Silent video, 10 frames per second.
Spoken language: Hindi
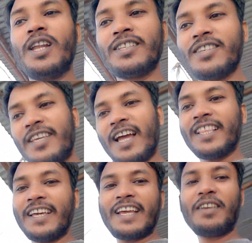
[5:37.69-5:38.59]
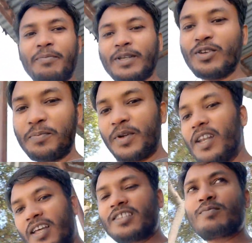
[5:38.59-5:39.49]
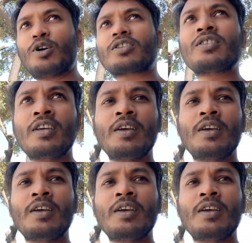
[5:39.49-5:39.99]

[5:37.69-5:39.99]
लंच से याद आया कि मैं तो अपना लंच बॉक्स